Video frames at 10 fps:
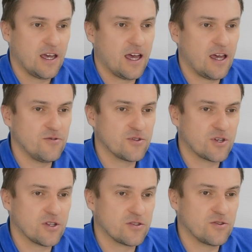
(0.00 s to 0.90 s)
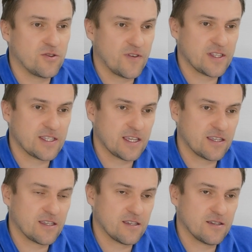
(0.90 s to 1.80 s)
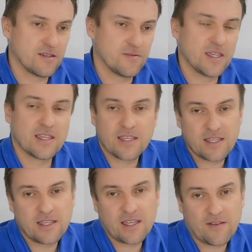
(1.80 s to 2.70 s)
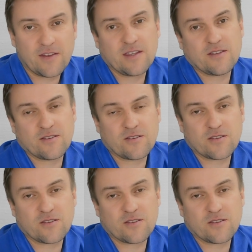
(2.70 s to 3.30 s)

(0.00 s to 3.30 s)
à une cote de 2,25, euh, mais qui avait 62,5%